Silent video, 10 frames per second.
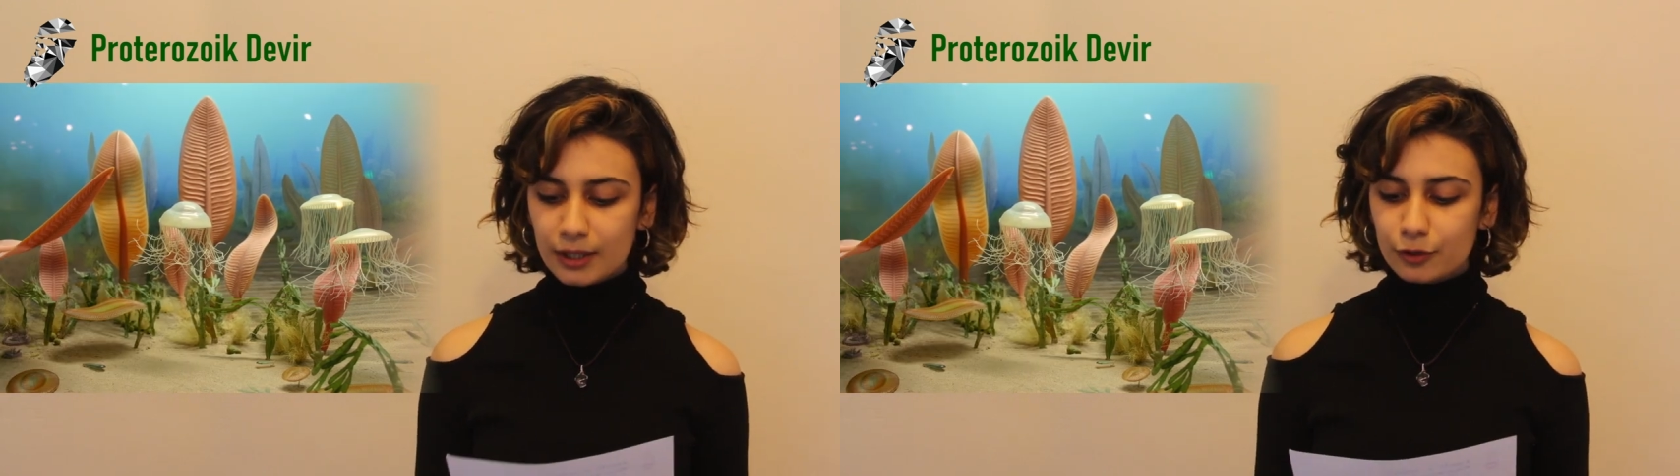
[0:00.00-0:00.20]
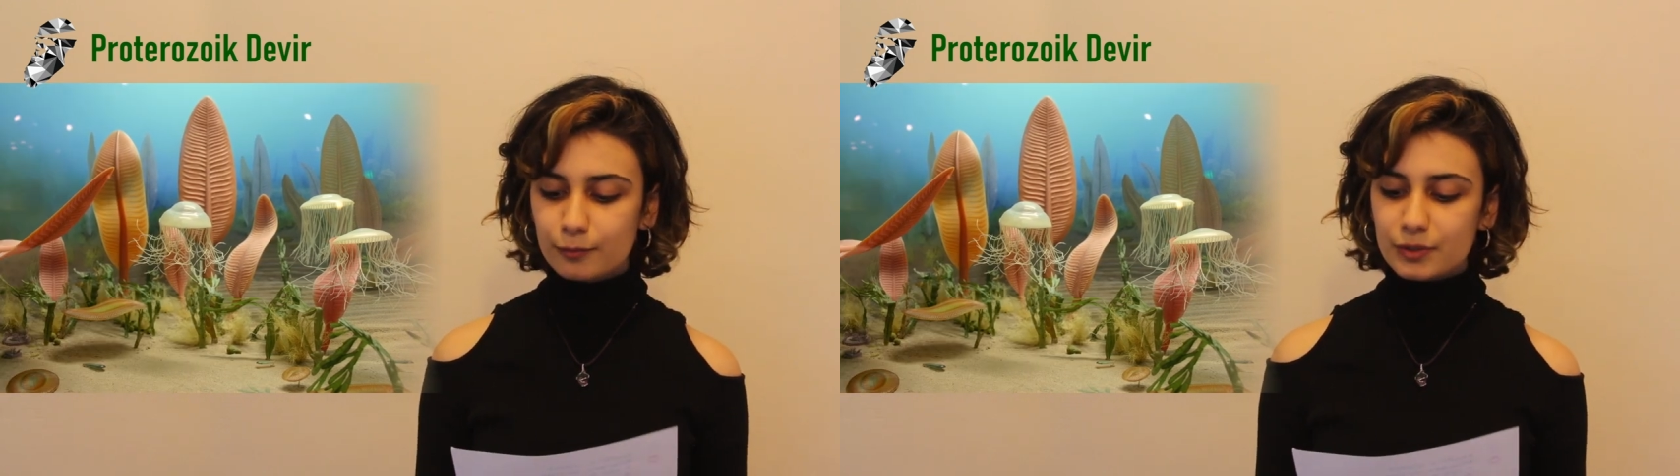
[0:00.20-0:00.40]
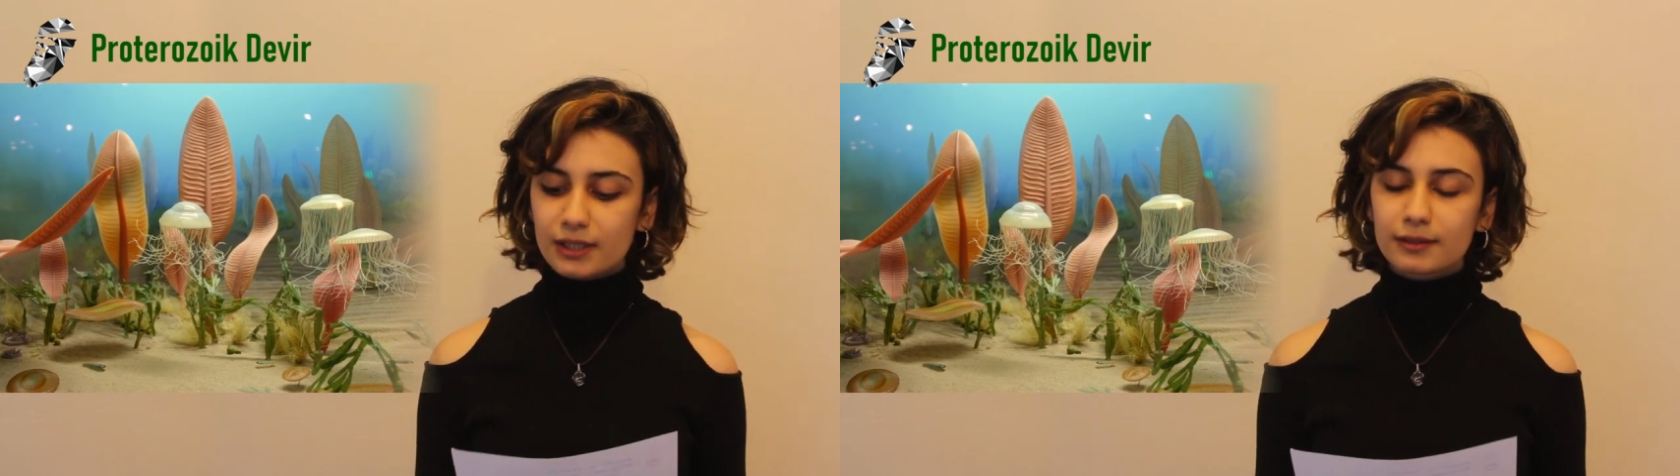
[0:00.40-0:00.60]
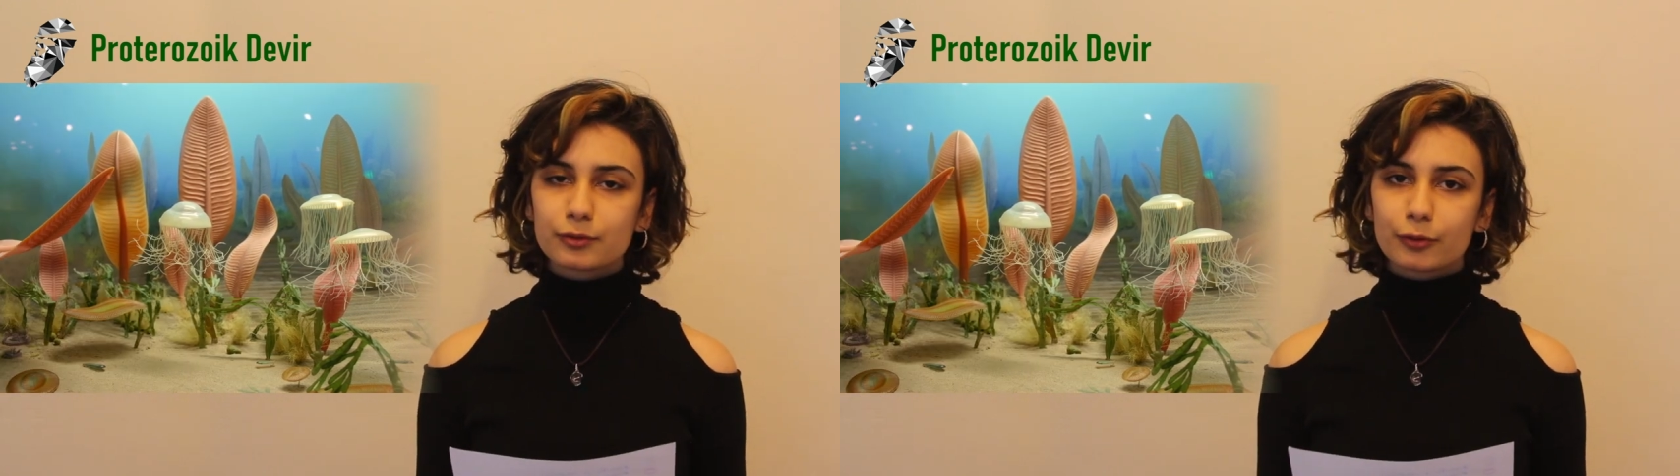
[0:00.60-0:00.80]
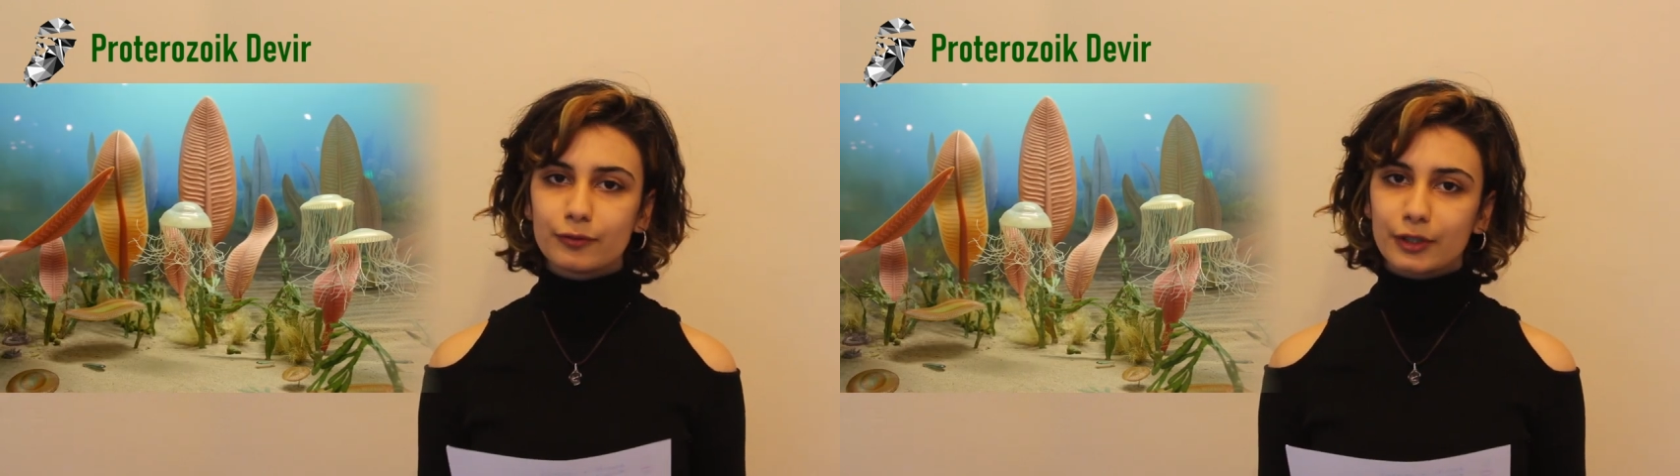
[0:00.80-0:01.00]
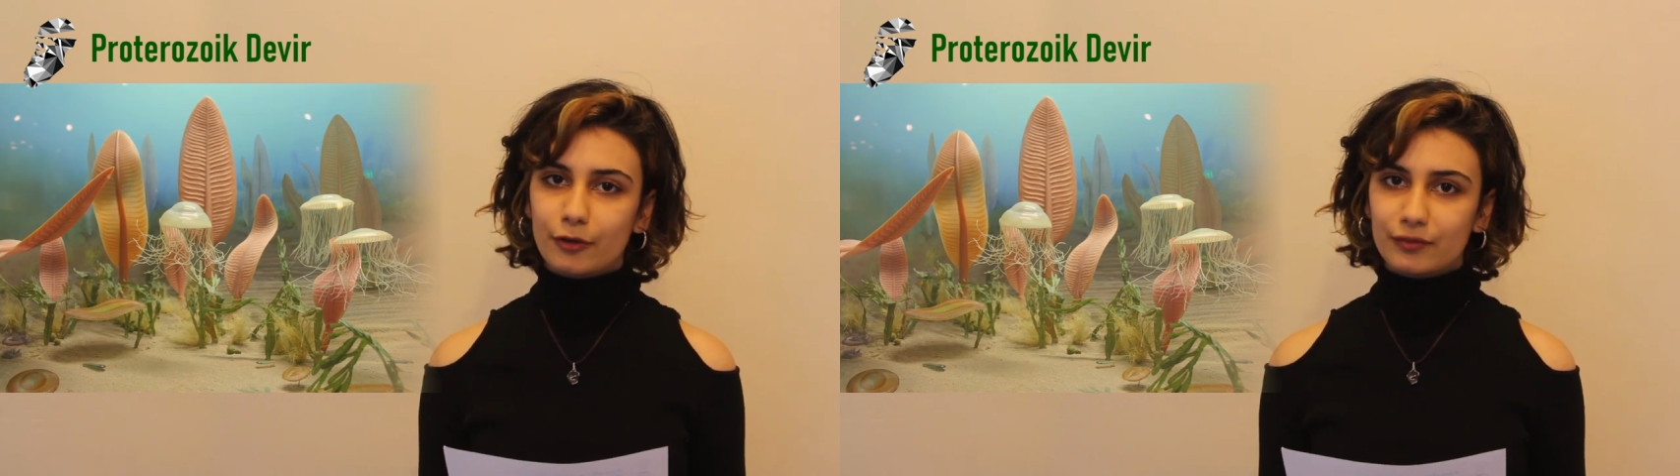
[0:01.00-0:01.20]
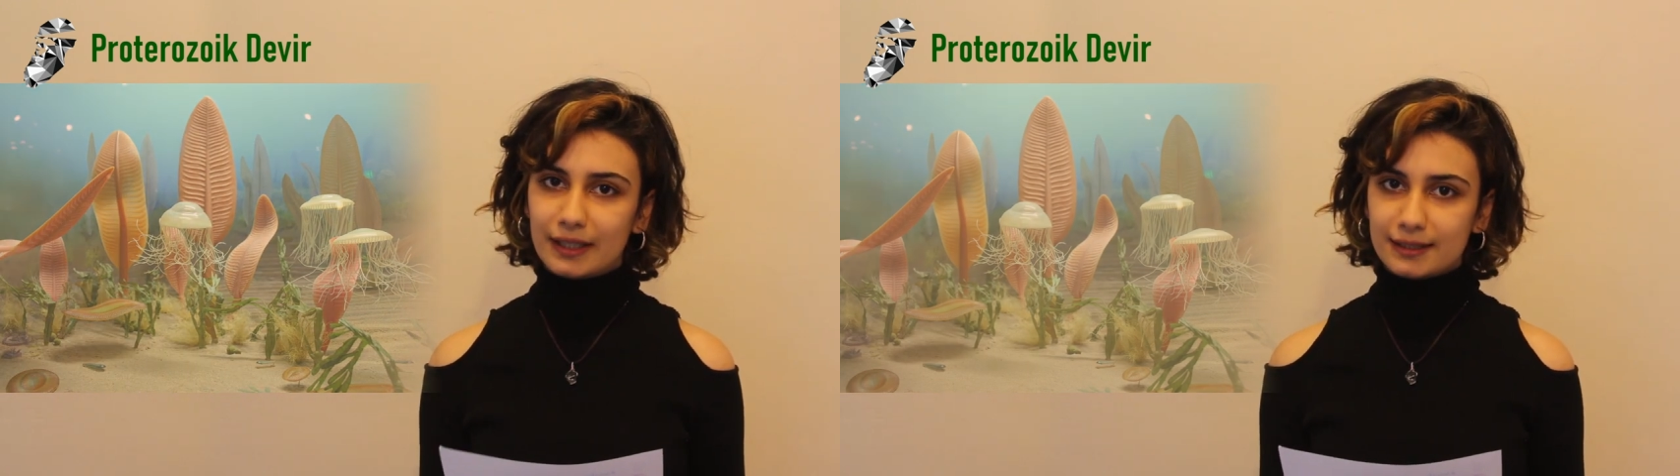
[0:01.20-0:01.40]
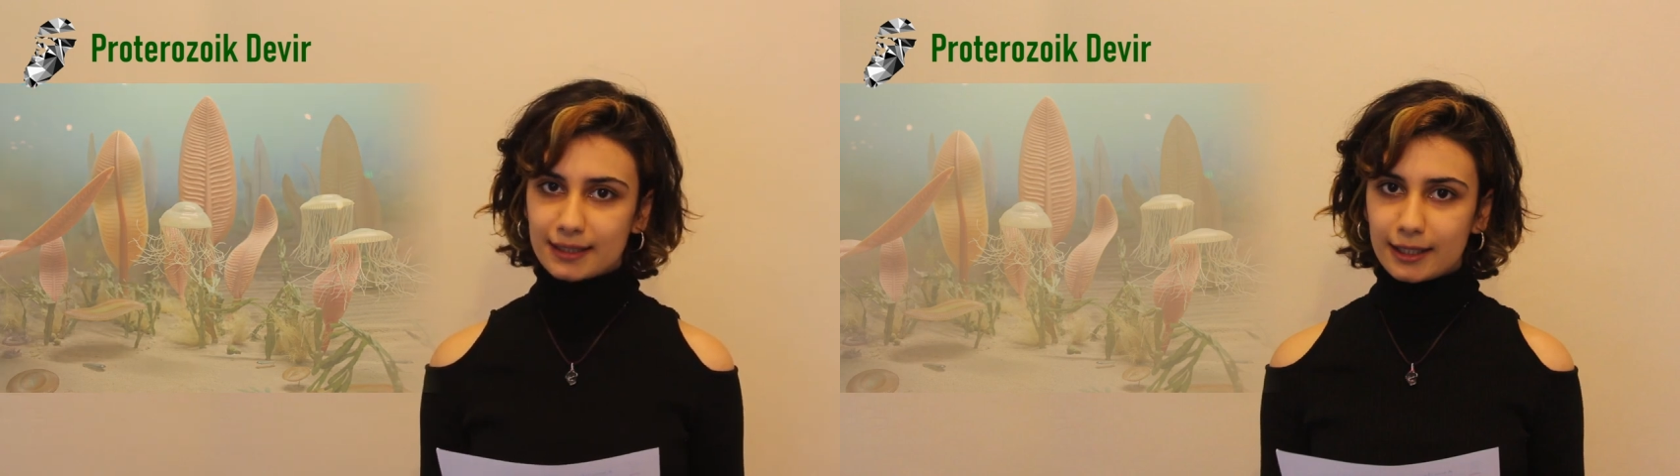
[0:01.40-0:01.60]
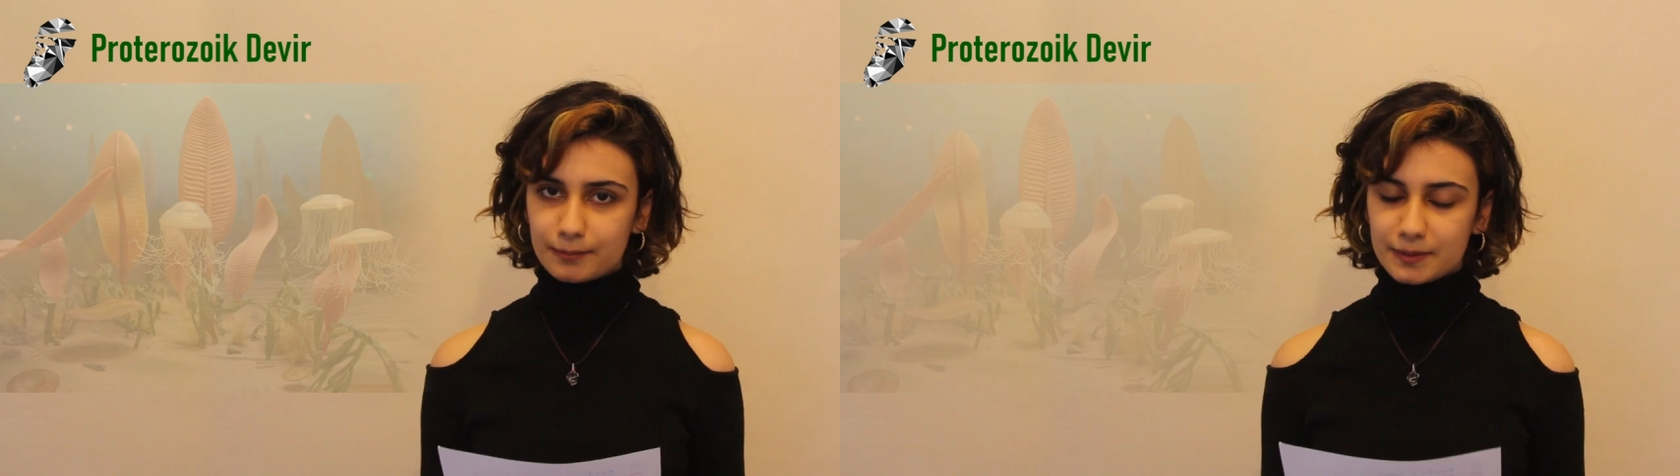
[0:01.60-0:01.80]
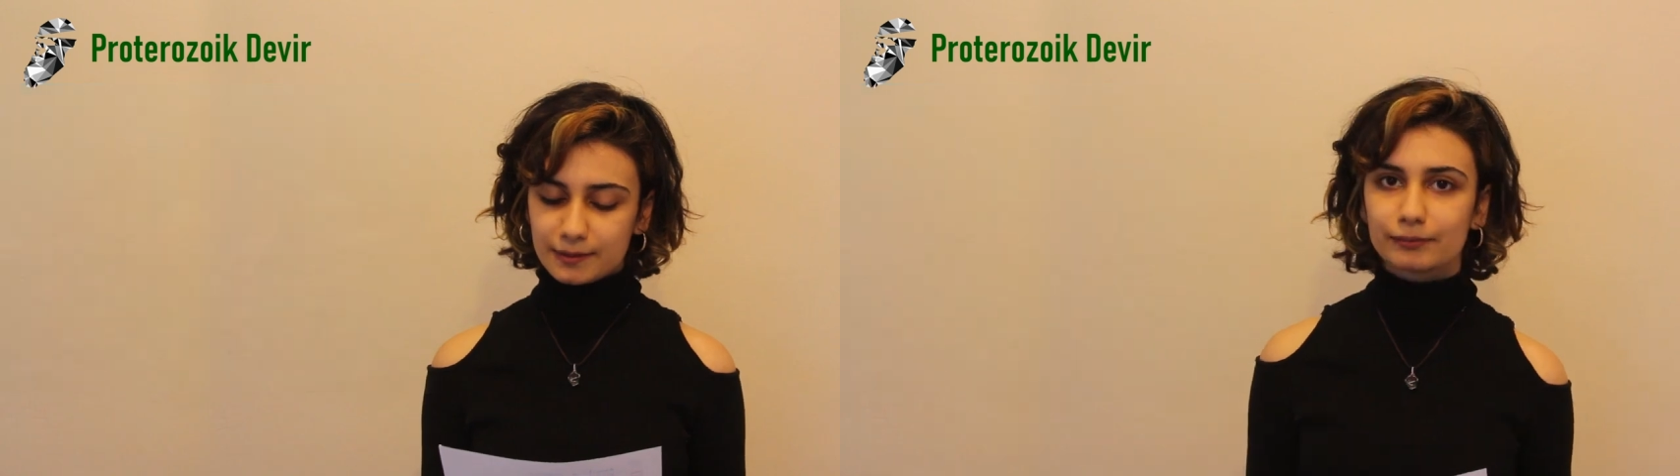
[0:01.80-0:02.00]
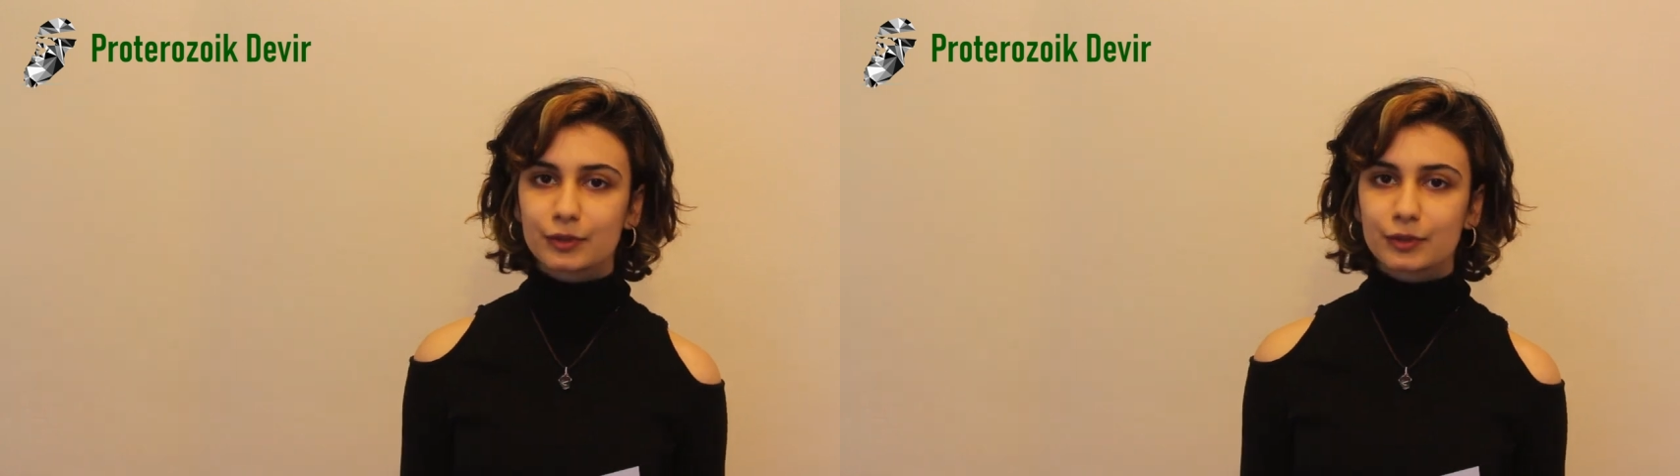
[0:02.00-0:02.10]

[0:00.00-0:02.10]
yumuşak doku ve gövdeye sahipti.